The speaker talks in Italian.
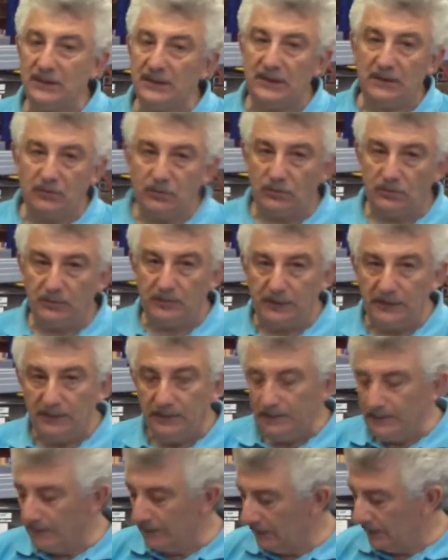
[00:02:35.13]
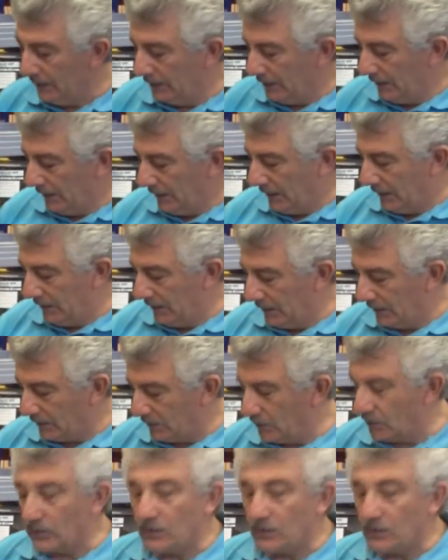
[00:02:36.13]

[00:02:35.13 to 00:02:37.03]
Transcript: dei tubi eh,